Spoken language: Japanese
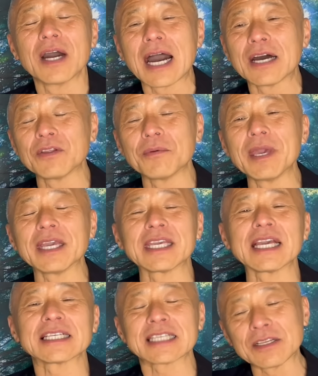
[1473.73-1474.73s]
あの、名機
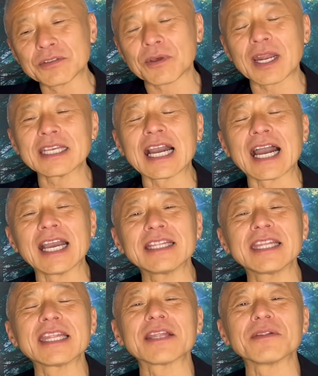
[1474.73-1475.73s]
がサントラに入っ
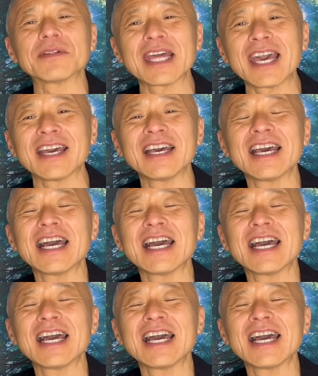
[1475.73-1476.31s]
てたので、